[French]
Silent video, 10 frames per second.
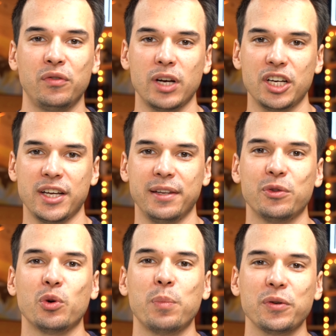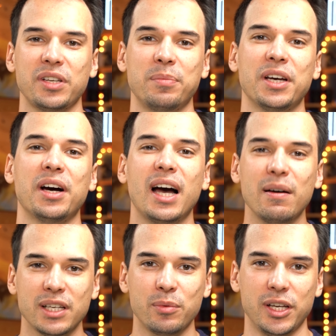sur la chaîne, donc pensez bien à
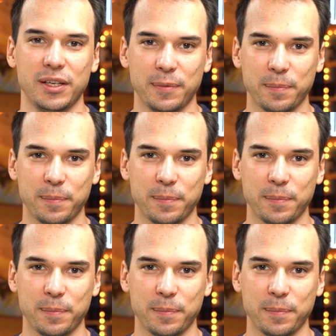vous abonner.